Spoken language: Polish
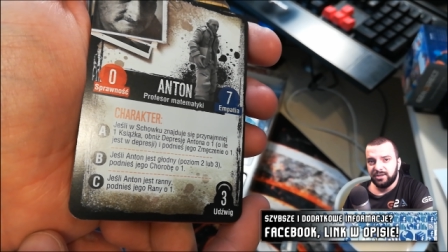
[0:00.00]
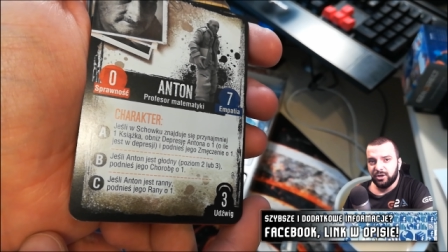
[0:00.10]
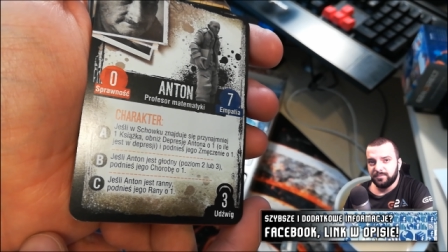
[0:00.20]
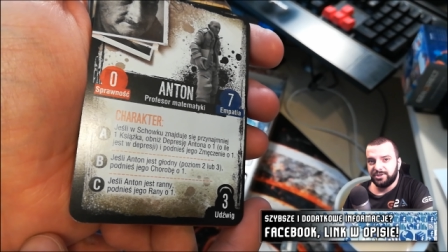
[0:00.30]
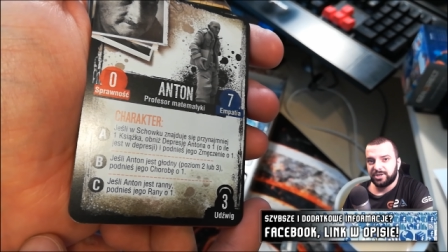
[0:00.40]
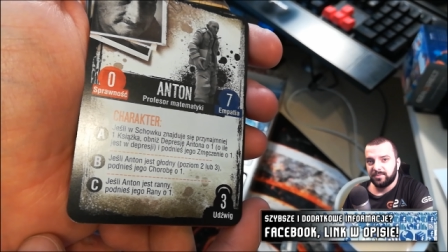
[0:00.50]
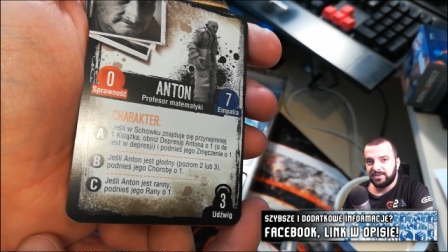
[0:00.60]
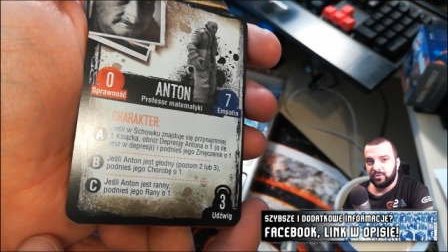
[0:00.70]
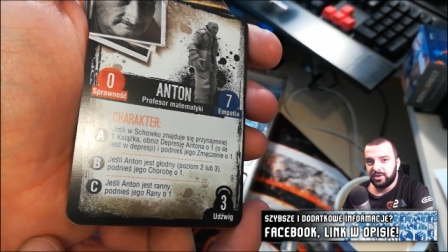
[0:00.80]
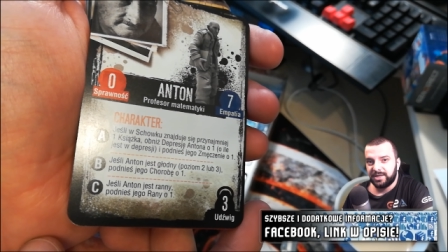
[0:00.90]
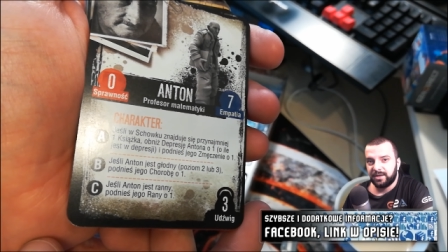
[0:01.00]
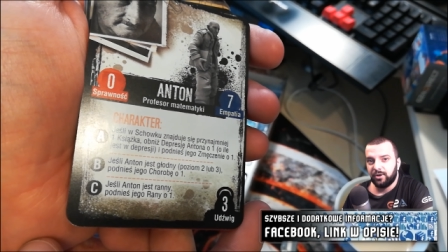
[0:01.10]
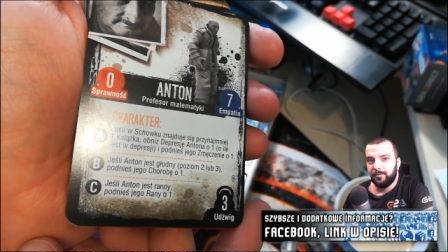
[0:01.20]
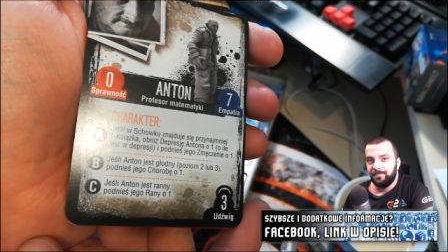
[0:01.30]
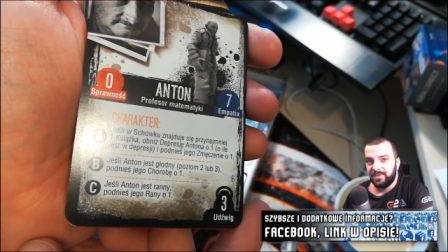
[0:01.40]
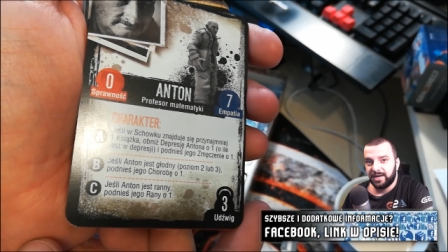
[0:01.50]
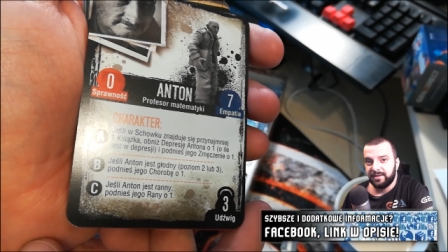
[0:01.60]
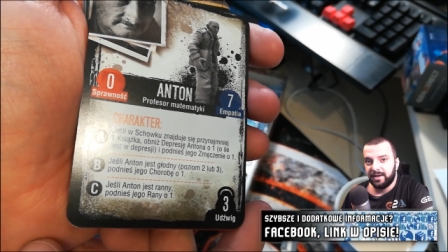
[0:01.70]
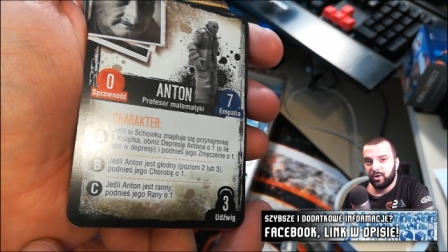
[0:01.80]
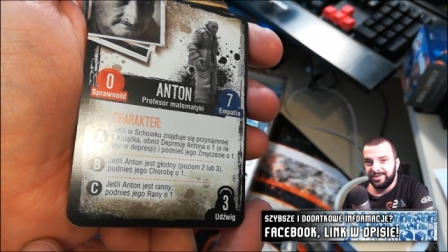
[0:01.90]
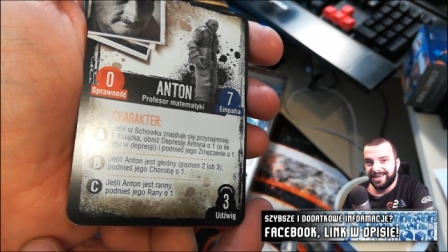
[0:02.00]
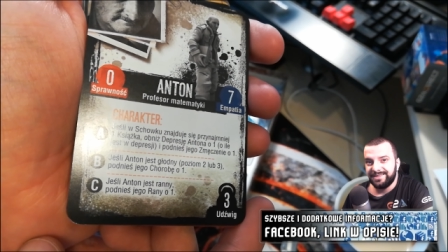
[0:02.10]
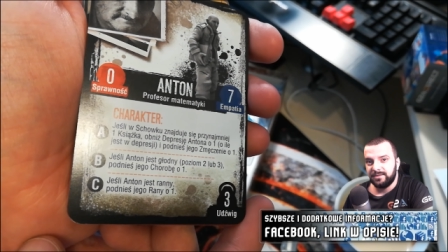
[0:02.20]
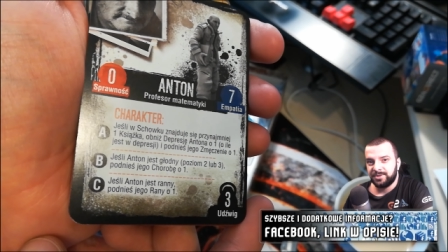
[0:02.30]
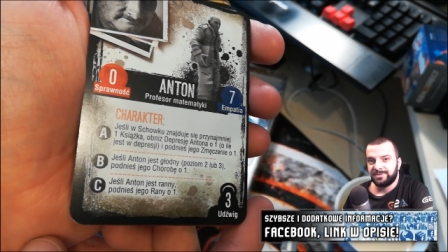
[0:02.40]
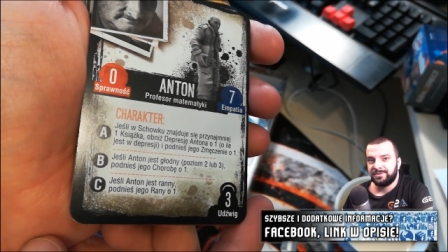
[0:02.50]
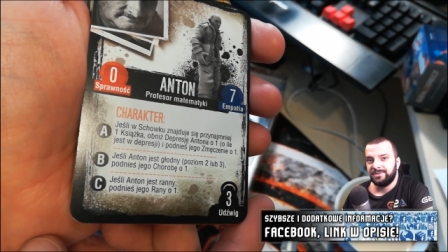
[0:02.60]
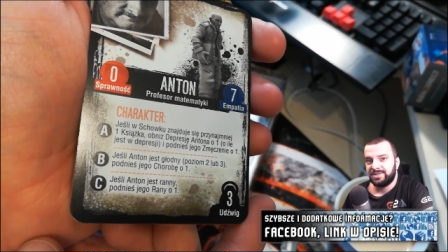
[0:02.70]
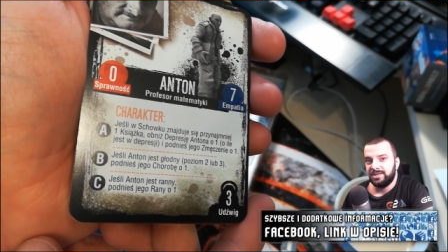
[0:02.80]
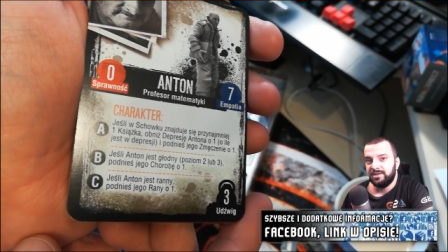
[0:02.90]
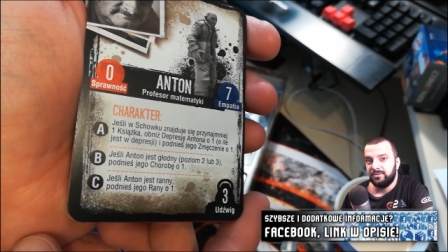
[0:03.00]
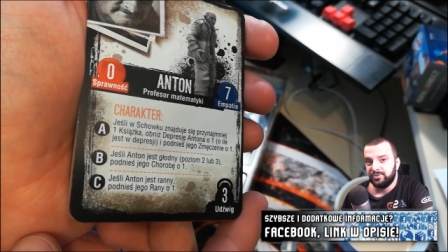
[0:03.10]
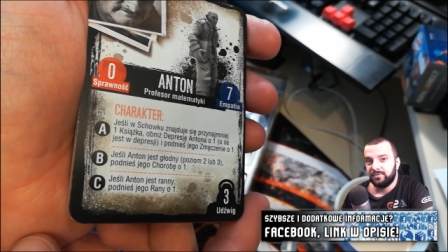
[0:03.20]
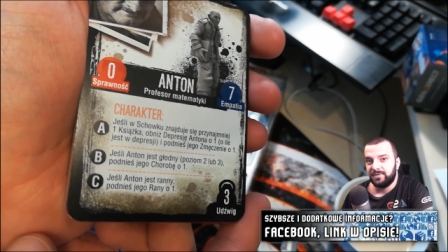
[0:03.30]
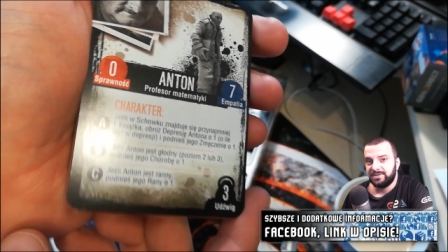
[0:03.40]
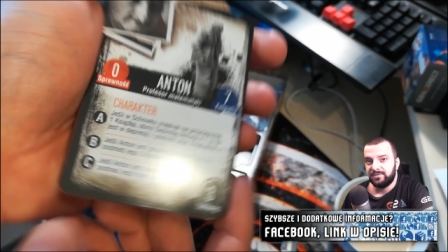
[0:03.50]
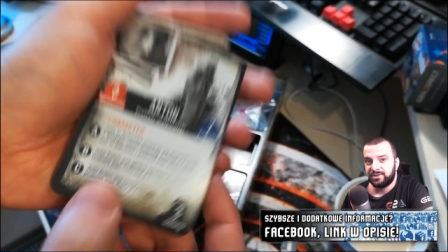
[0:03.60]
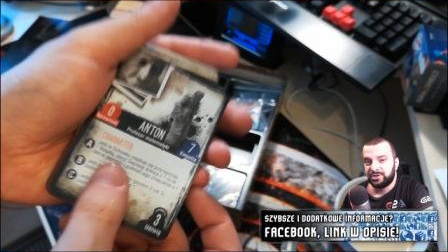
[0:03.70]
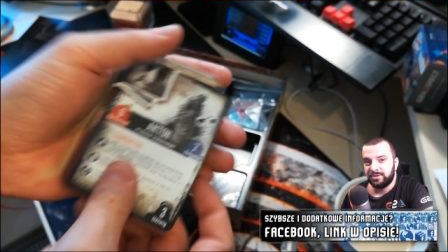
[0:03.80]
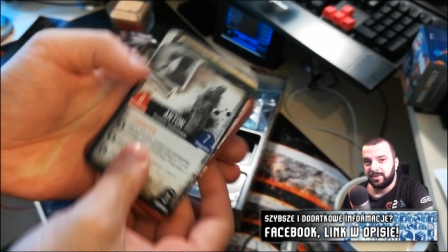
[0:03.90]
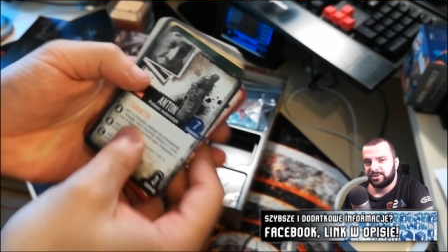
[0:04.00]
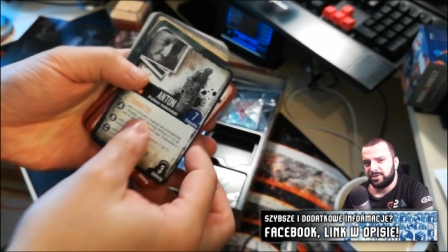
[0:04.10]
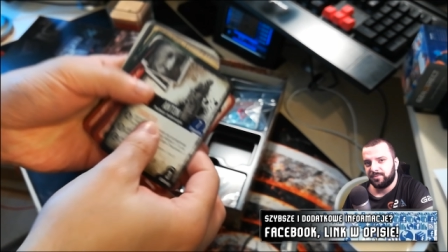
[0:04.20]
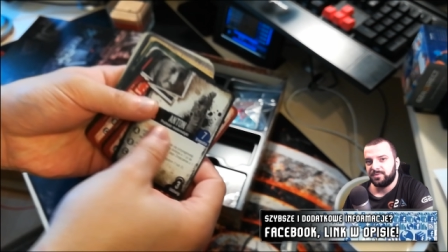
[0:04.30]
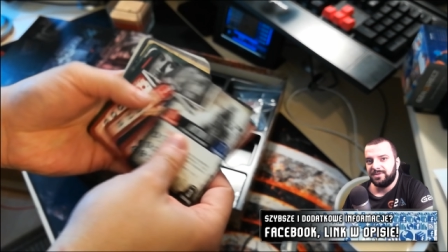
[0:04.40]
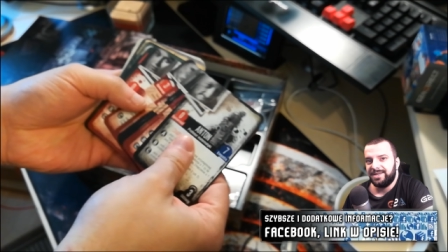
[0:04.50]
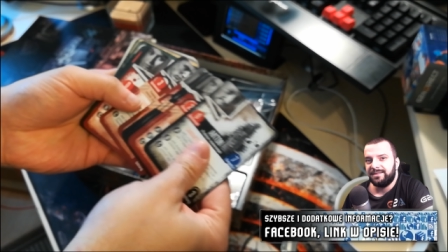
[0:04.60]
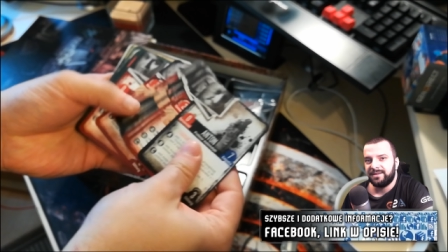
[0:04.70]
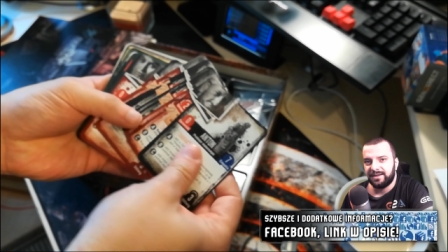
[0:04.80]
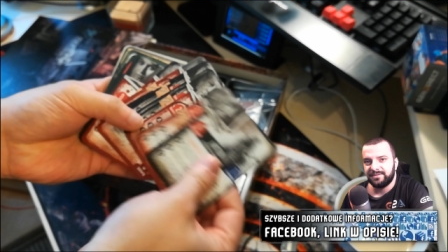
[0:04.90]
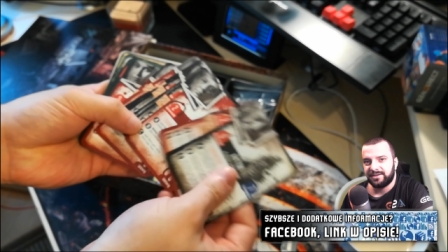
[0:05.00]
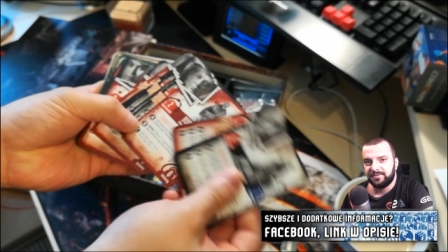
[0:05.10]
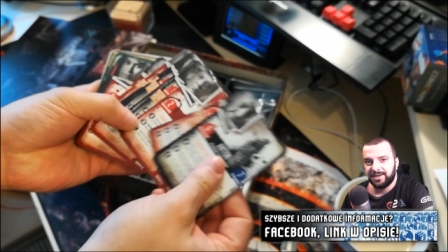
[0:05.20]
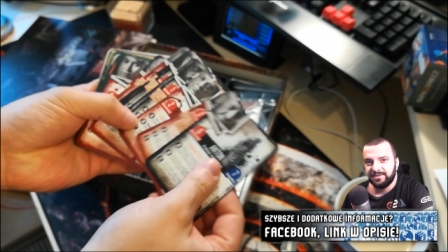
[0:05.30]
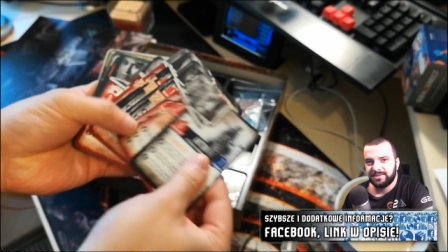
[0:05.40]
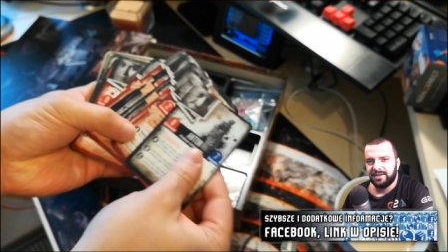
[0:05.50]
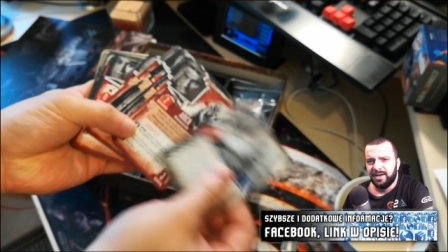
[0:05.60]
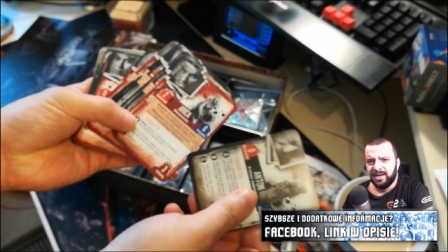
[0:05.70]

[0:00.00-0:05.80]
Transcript: to obniżamy z góry jego ranę o 1, przez co jest w stanie dużo więcej wytrzymać, czy powiedzmy jeden kanterek więcej.